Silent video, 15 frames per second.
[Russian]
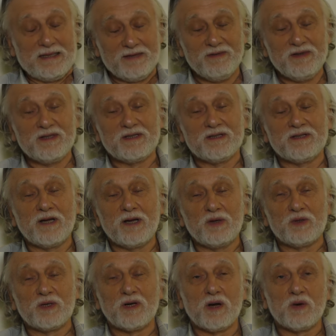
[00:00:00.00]
Вы
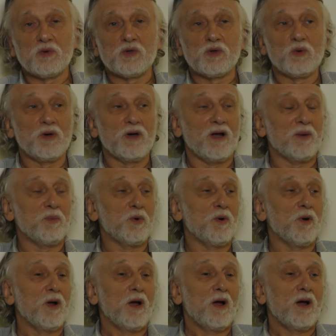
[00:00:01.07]
создаете хорошую
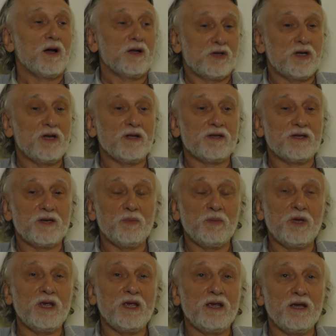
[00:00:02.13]
карму, член
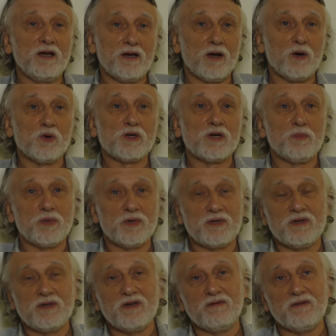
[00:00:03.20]
семьи, и хорошая
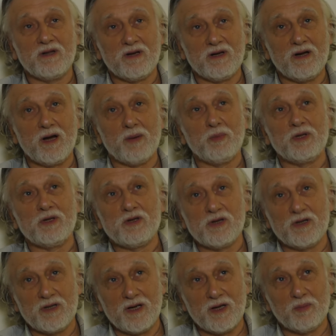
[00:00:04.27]
позитивная карма
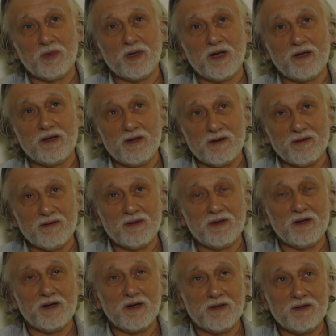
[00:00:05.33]
начинает блокировать
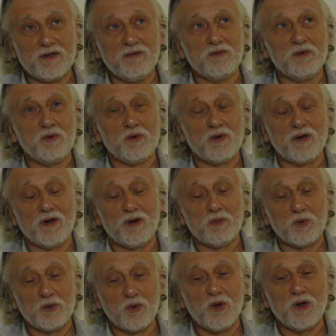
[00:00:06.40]
негативную
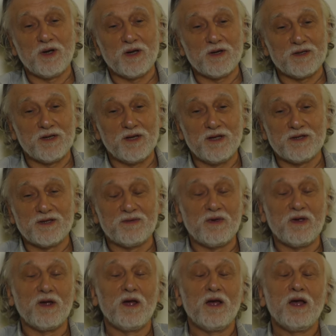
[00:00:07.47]
карму, ну а как
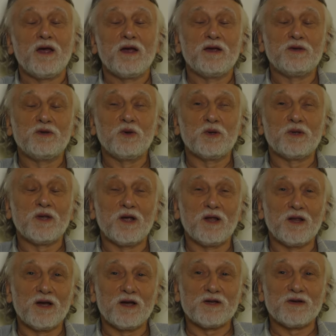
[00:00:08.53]
следствие идет
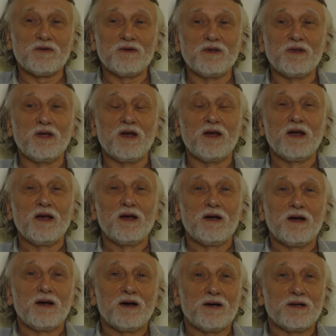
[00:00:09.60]
налаживание
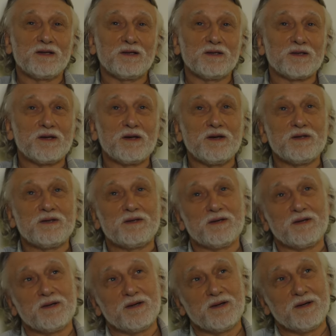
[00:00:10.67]
а, так сказать,
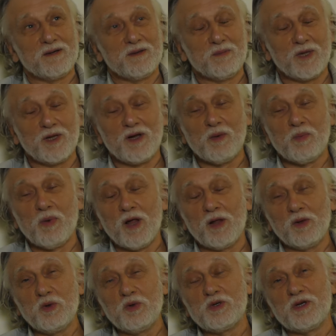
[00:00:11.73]
э,
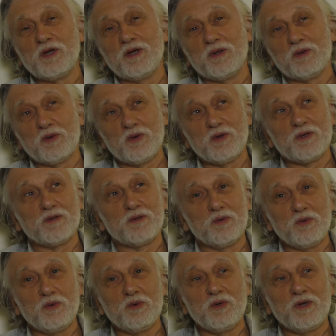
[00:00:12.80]
благополучия, то есть,
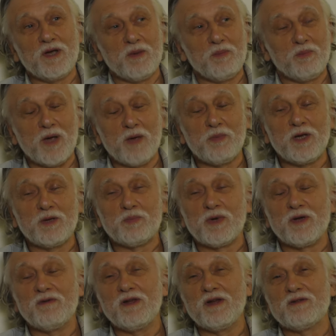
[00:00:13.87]
ну, и опять
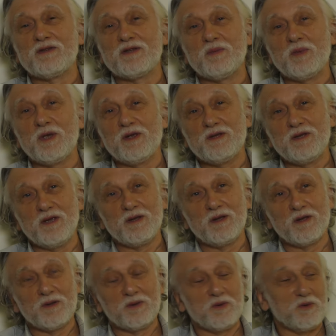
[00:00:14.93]
появляют в семье
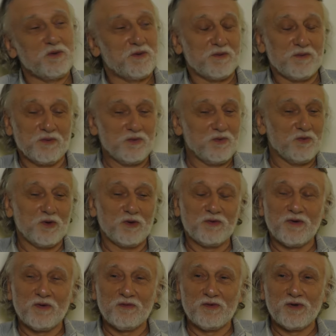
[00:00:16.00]
деньги. То есть, ну, вот
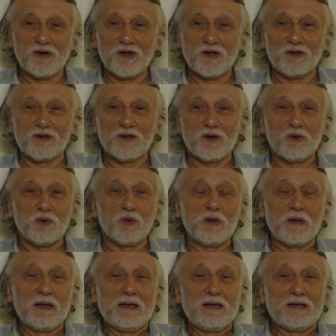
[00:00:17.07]
вам вариант
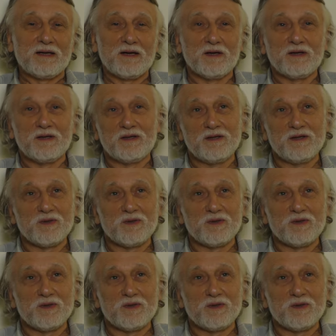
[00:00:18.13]
такой, как это